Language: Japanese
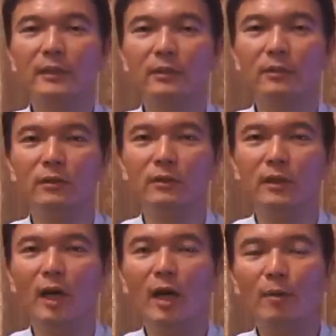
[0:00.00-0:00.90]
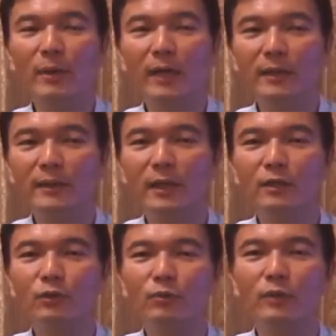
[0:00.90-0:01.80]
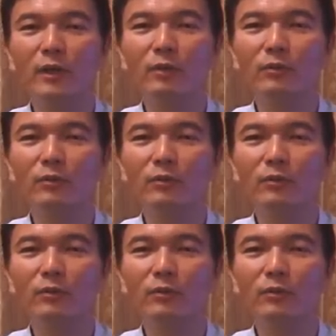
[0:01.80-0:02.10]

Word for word: うんあまり単食系